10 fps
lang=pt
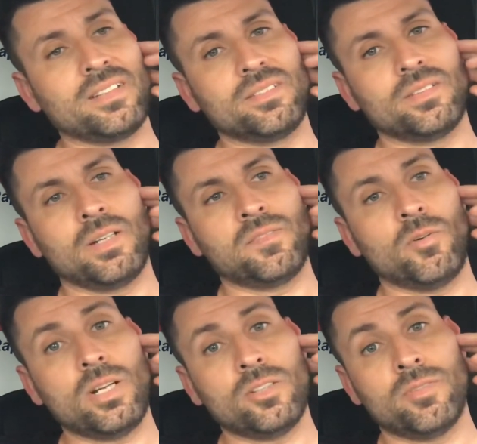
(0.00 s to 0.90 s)
E aí ele
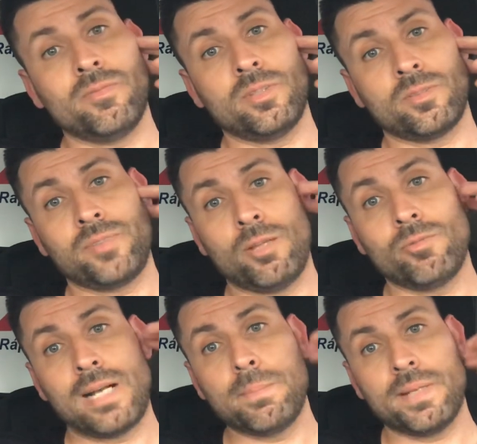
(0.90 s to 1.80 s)
falou, ah, nós vamos, nós vamos ficar num
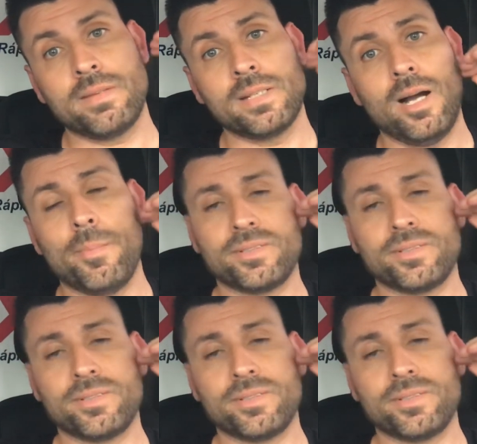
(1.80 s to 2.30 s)
lugar bem legal,